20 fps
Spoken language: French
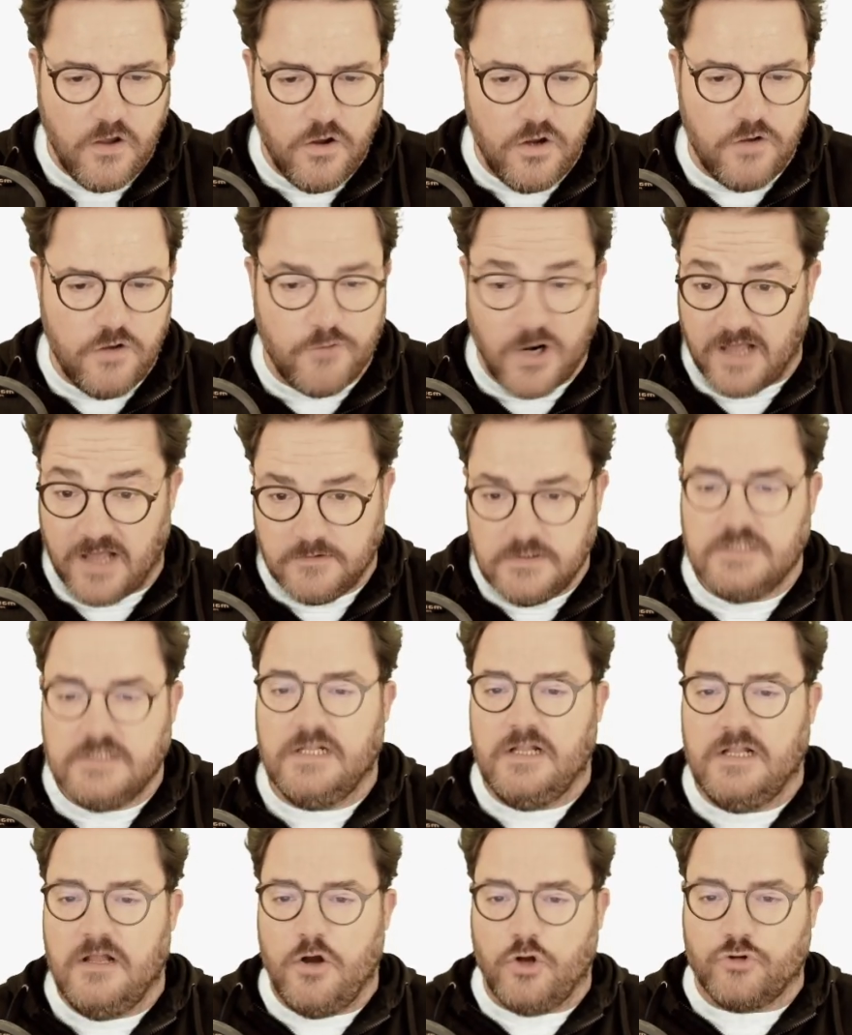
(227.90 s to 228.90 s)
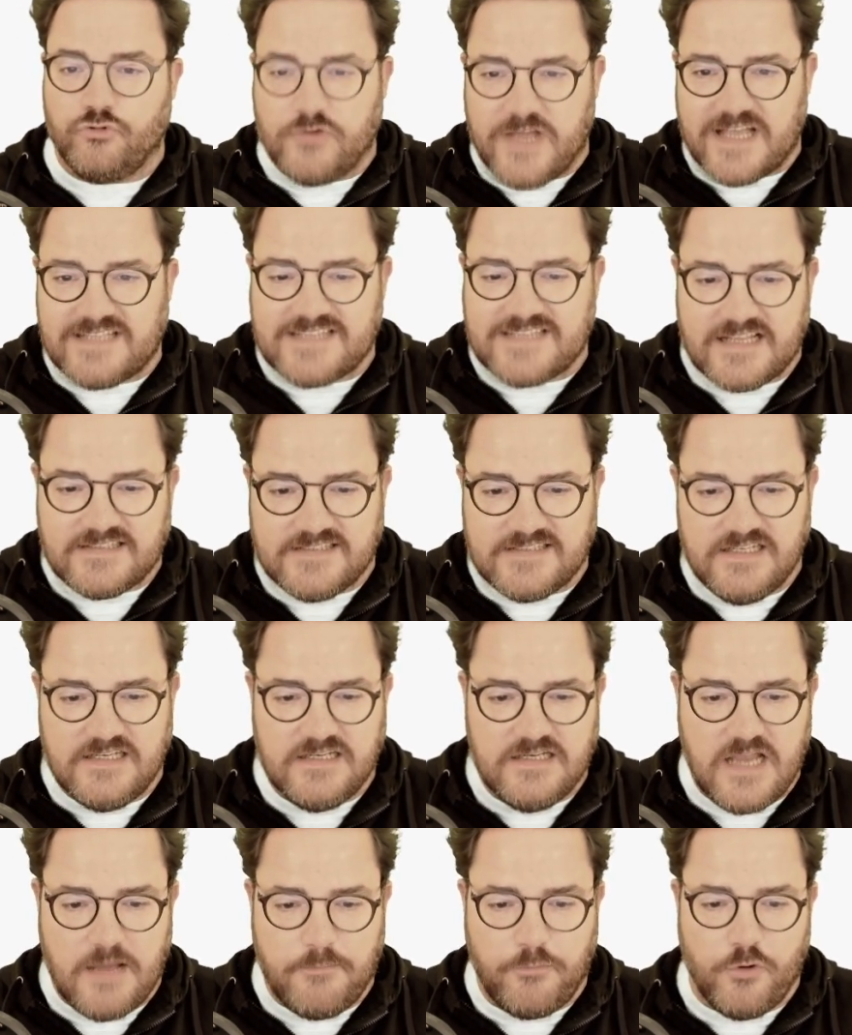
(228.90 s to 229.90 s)
Euh, voilà. En tout cas, ça, c'est
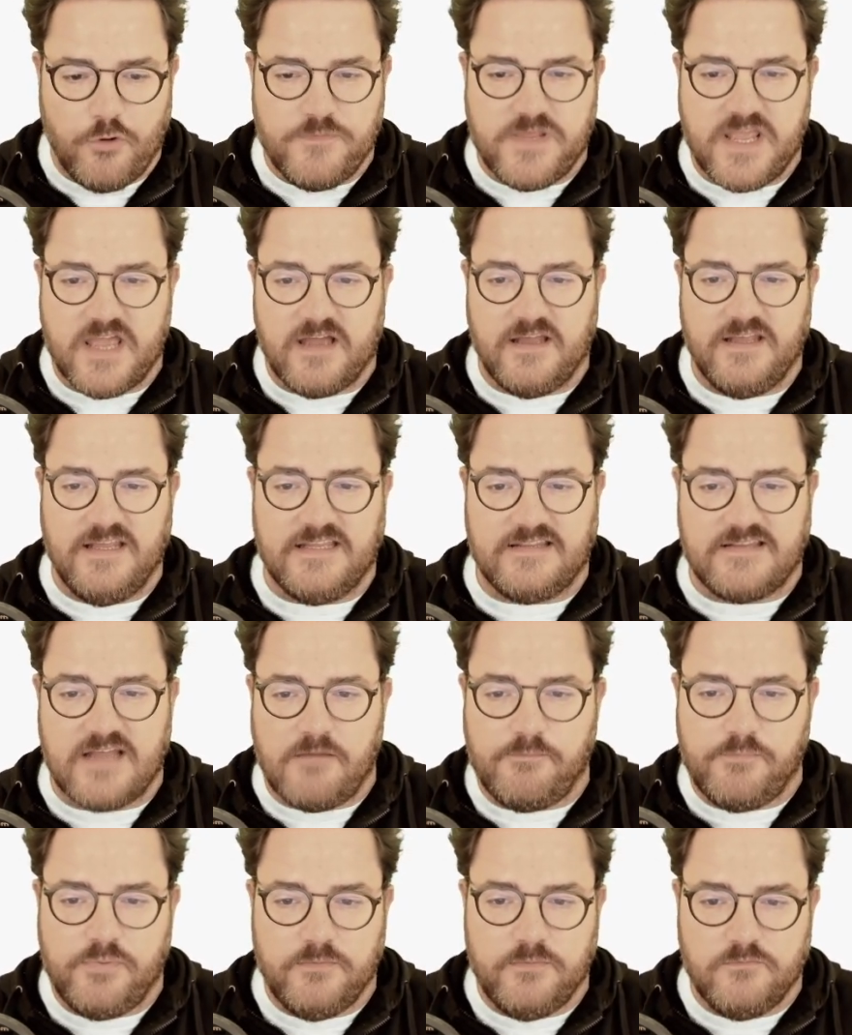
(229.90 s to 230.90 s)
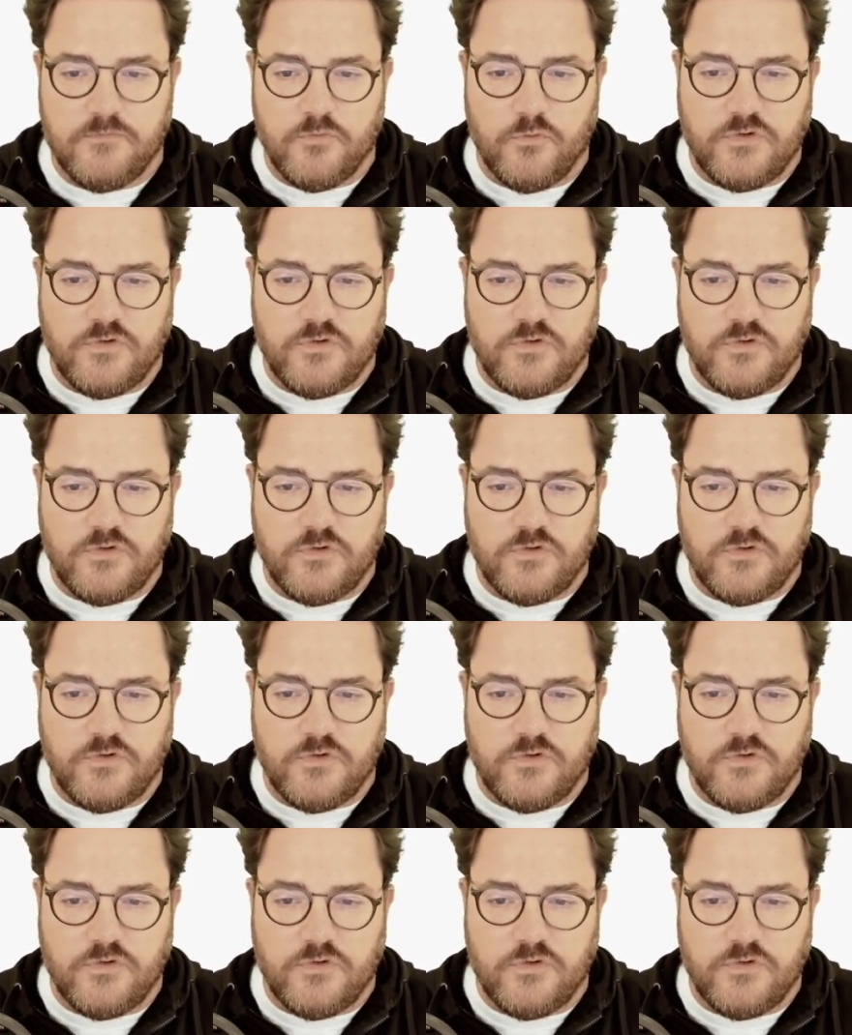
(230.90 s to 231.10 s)
la première étape.